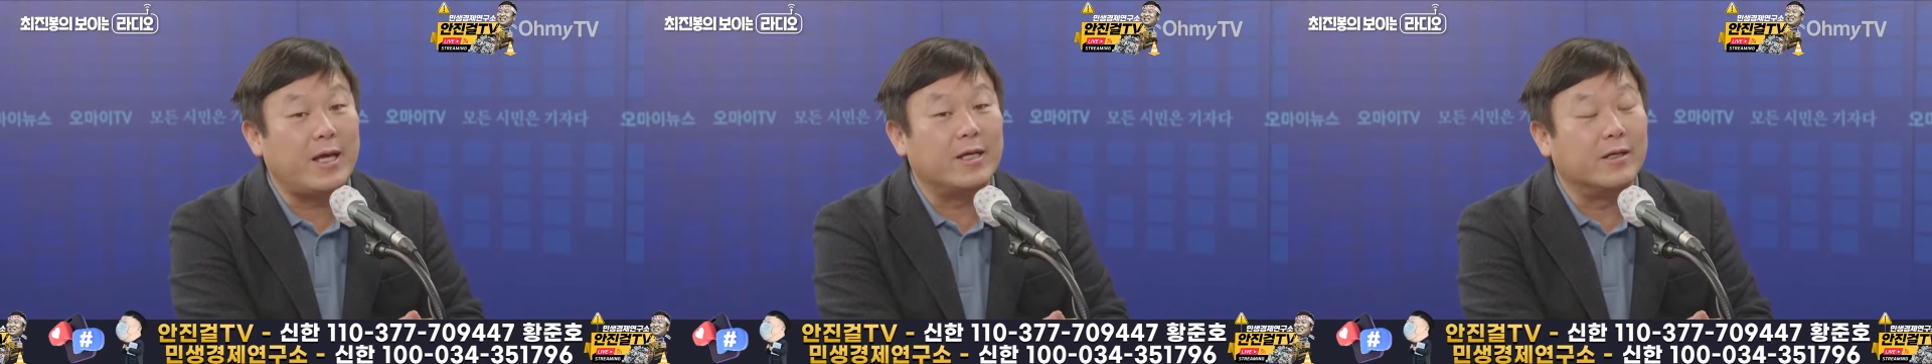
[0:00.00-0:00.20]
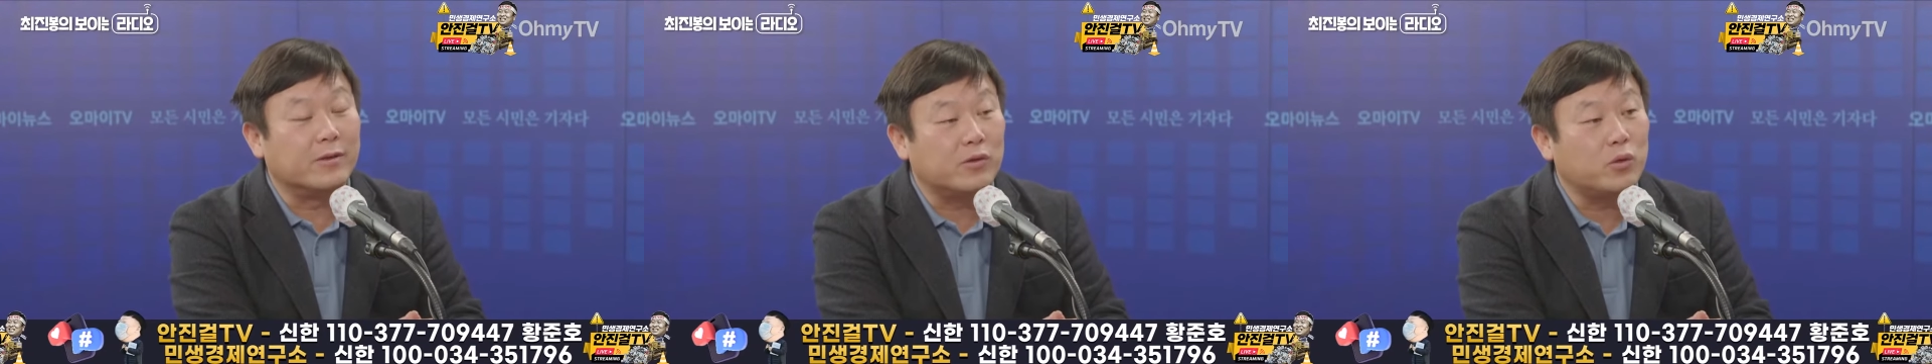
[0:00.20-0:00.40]

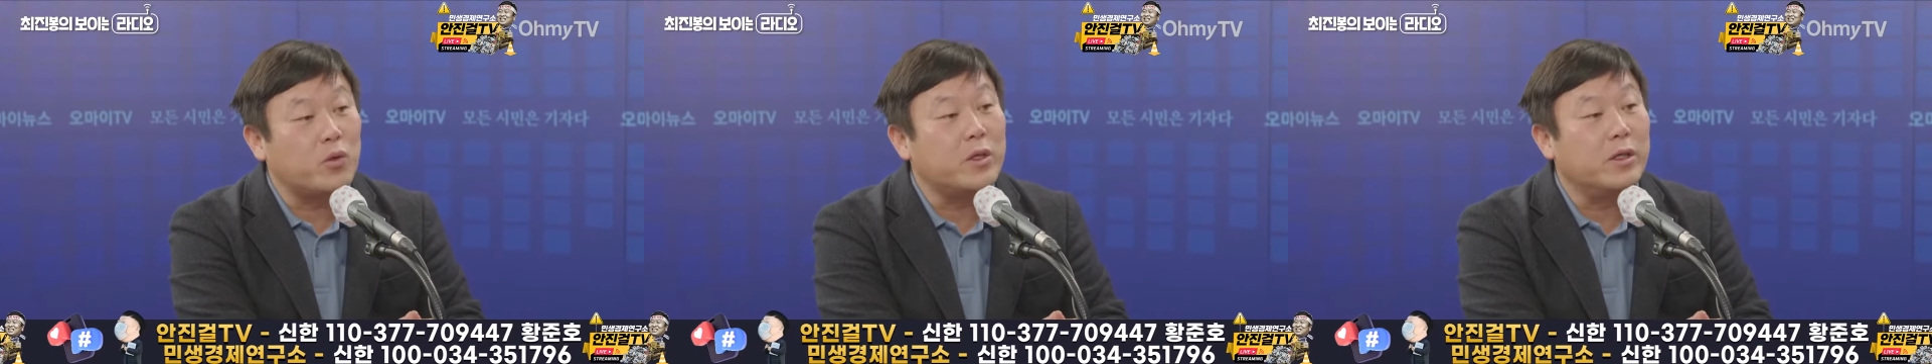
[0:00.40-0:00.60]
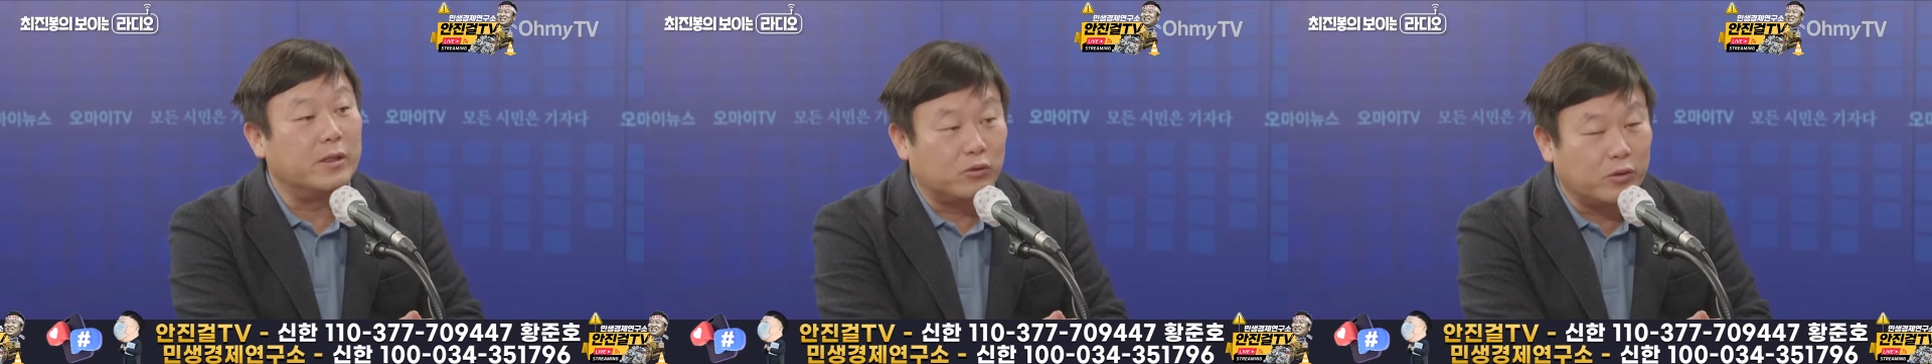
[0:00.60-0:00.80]
이어서
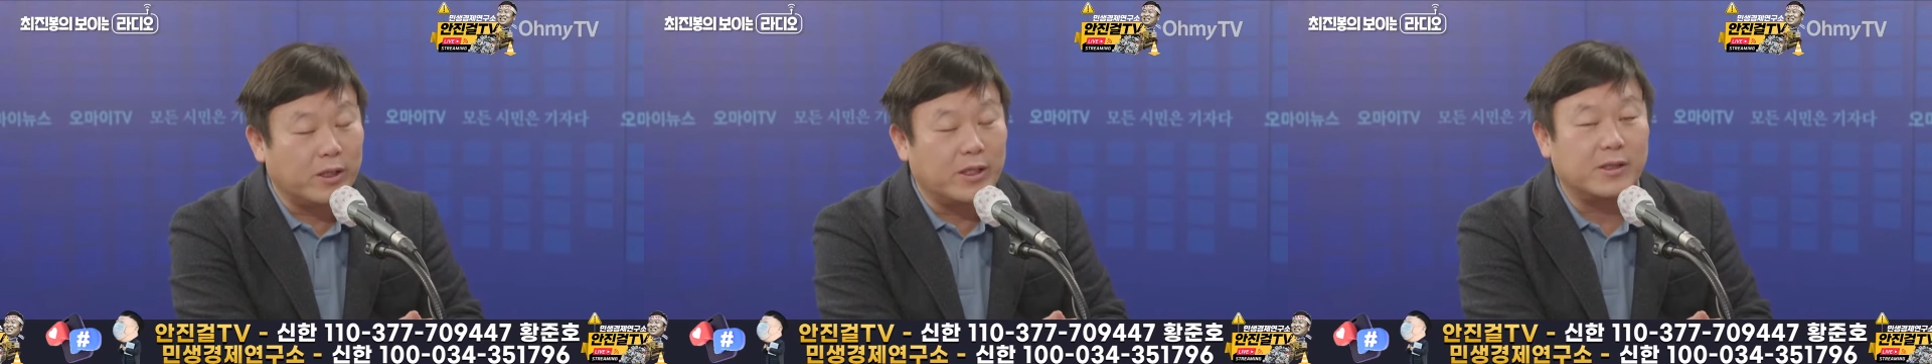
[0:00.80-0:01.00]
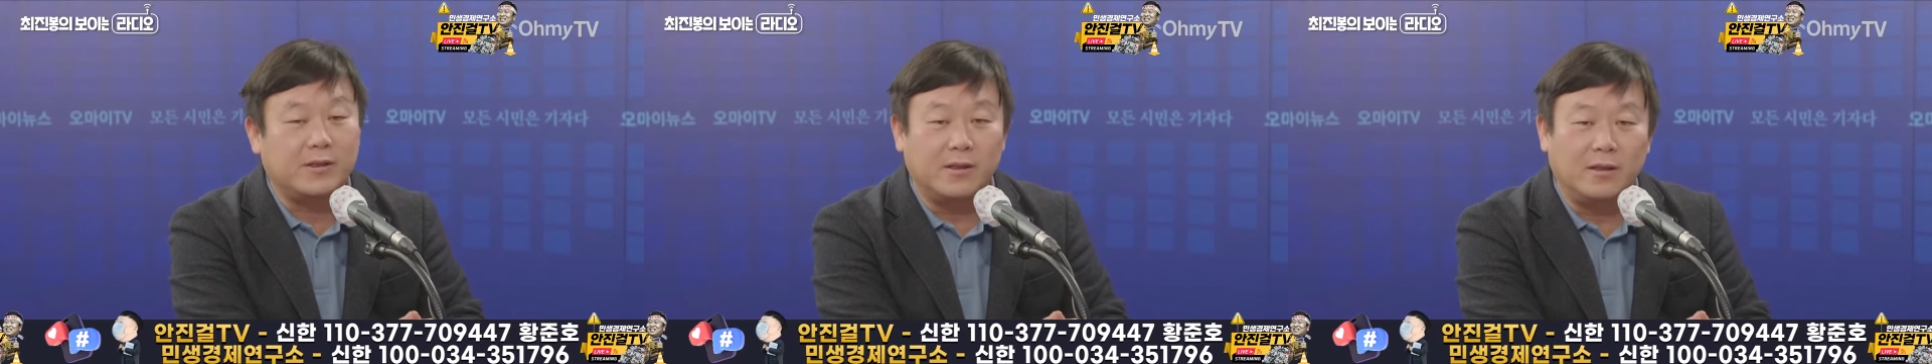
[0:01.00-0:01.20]
송영을 음,
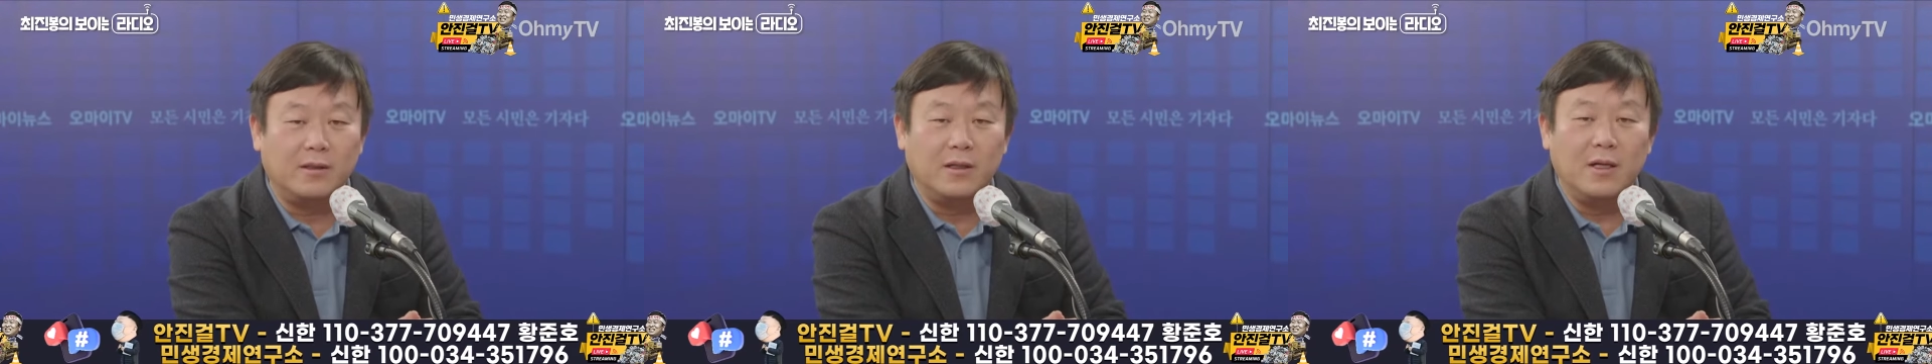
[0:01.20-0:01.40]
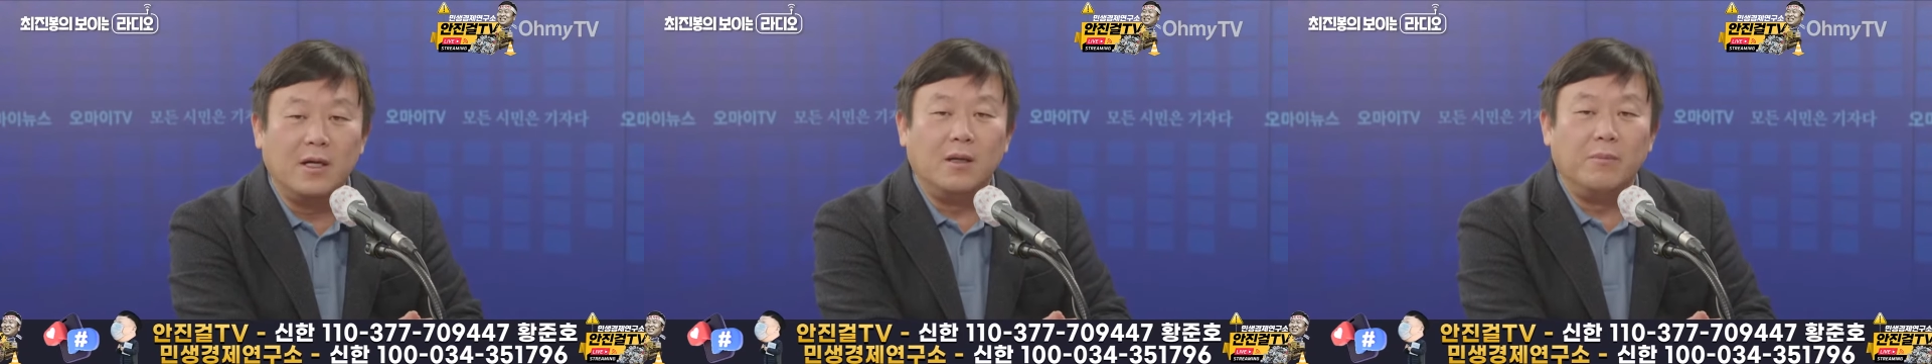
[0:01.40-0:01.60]
주기에서
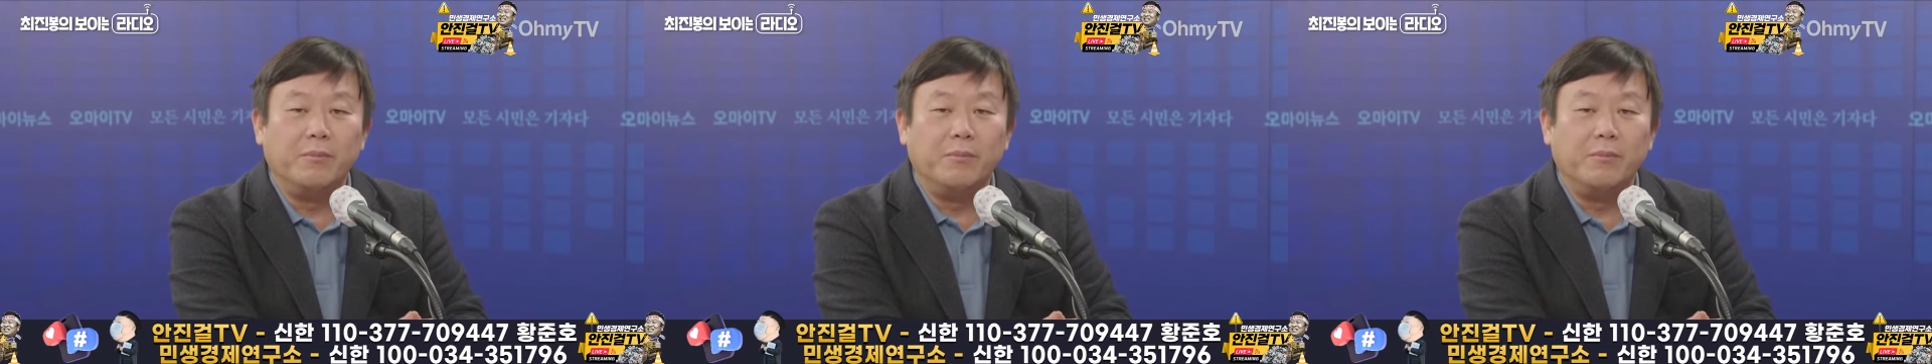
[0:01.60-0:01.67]
음, 음.